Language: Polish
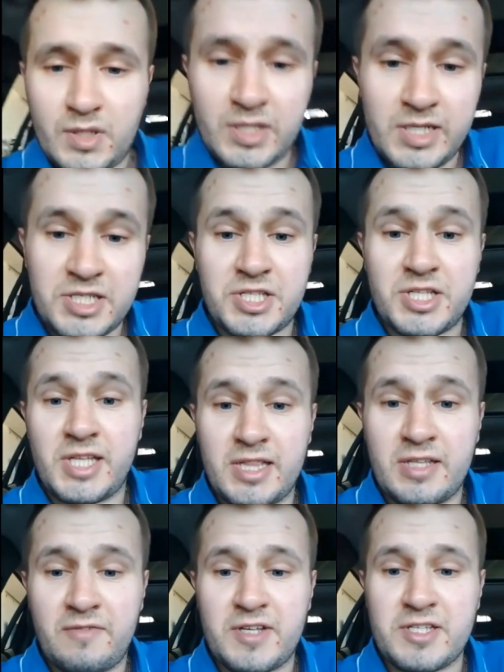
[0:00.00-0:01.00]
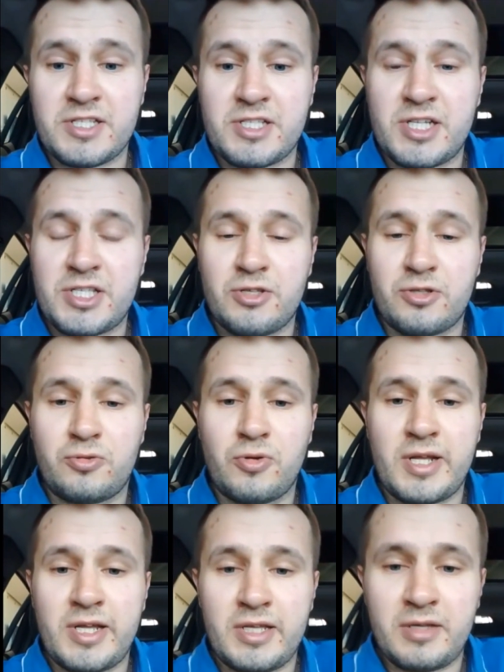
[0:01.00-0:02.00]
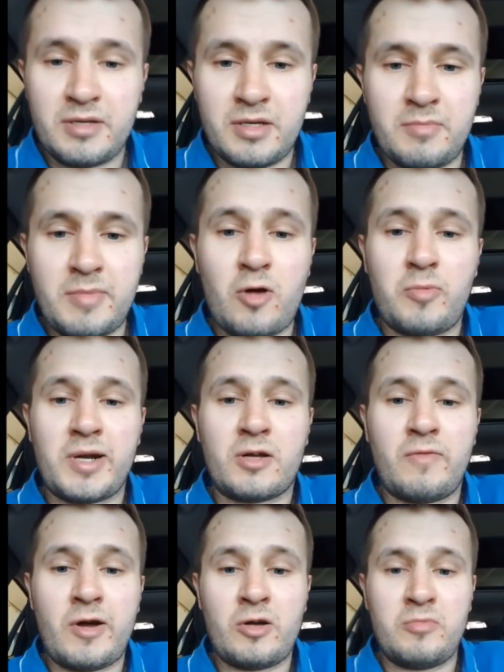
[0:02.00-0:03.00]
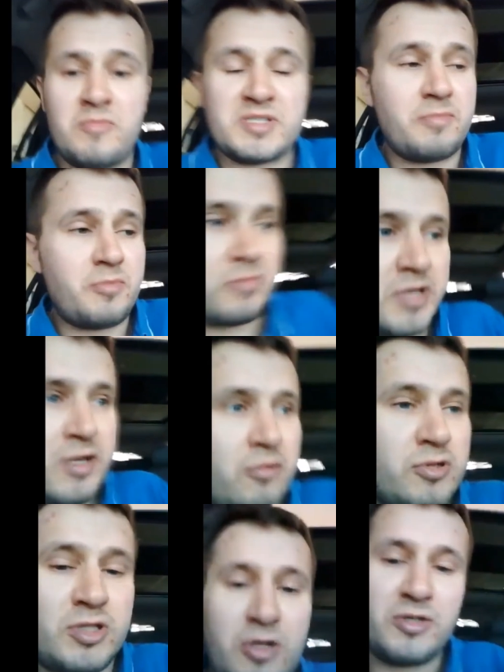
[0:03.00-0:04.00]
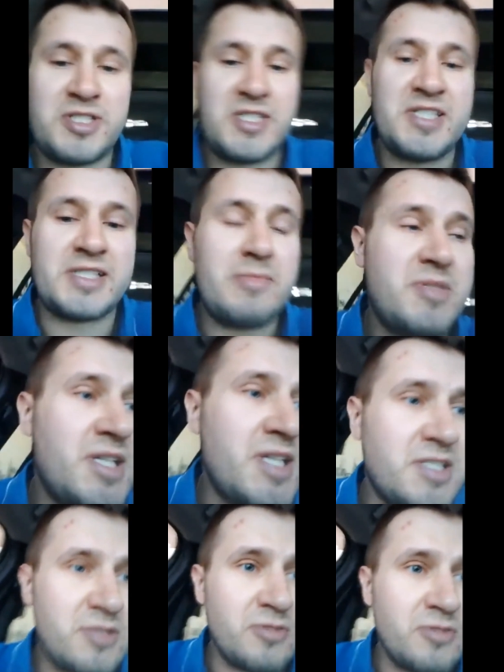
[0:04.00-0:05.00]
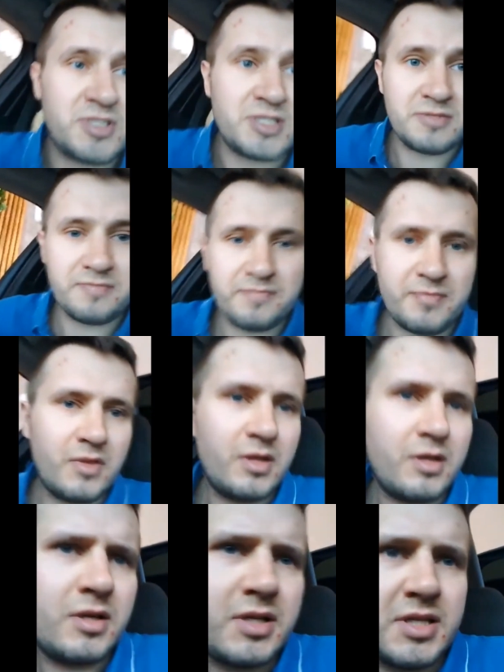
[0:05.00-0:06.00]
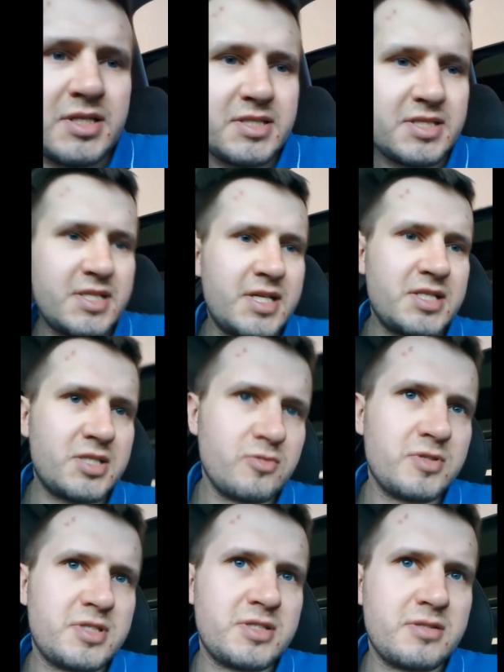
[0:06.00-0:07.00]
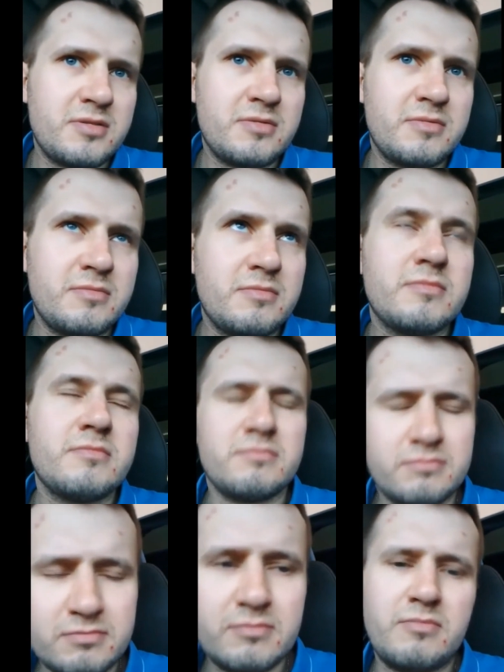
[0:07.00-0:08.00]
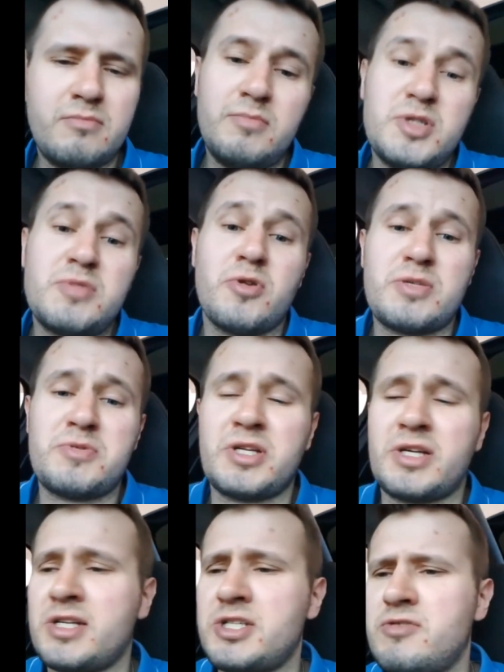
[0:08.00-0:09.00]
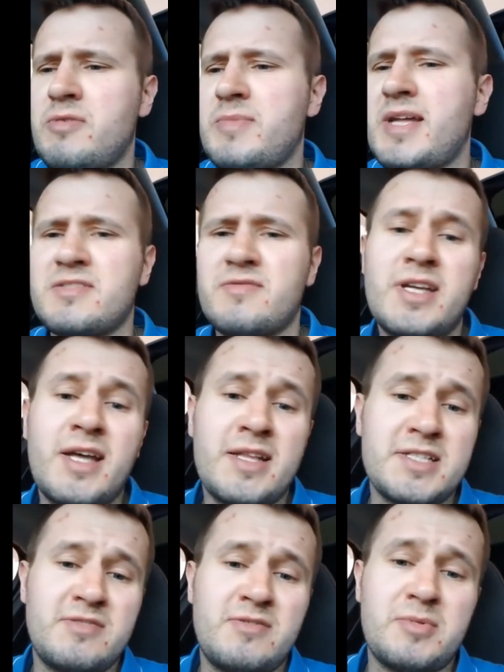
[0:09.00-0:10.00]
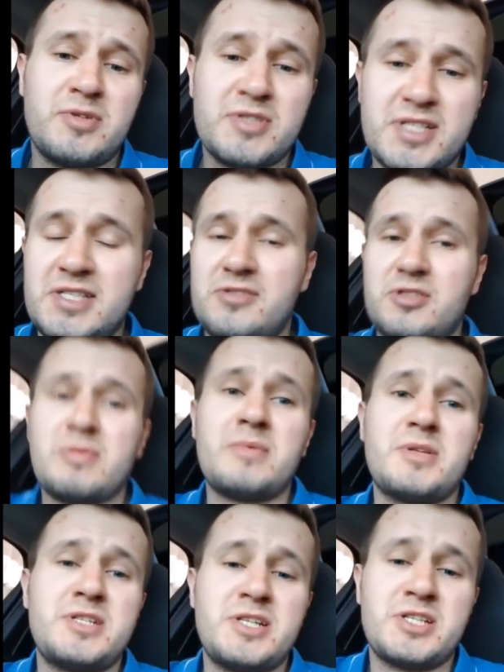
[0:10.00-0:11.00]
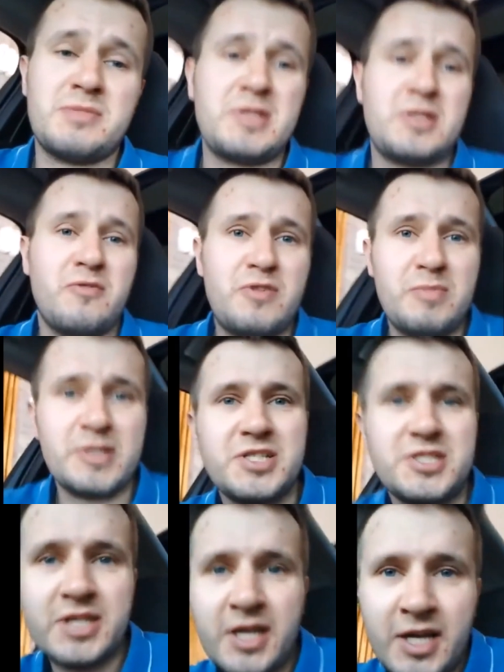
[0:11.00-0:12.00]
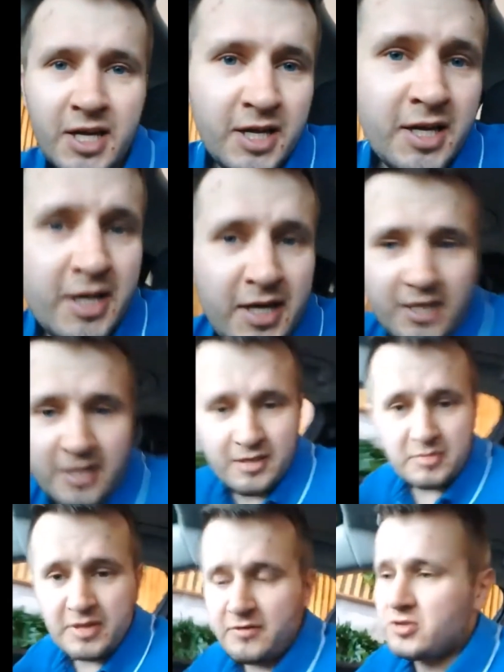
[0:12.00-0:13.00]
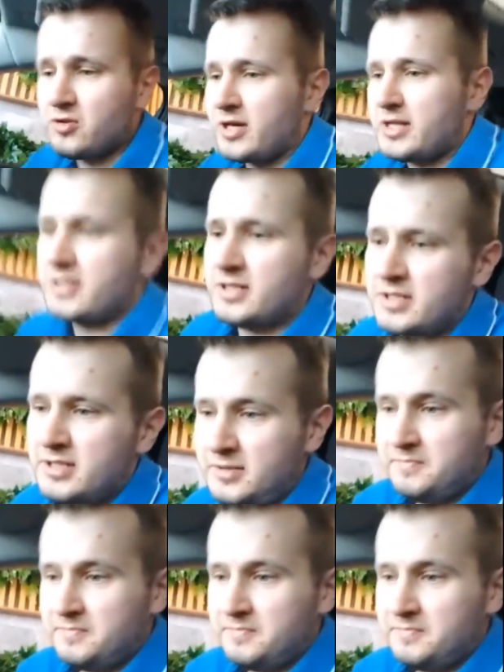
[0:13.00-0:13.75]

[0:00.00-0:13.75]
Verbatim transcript: I jeszcze jedna ważna rzecz, o której e, mało brakowało, abym zapomniał, to system Sensus. Sensus. Być może przekręciłem nazwę. Ja nazywam go Sensus. Mam nadzieję, że mi to wybaczycie. Miałem wczoraj e,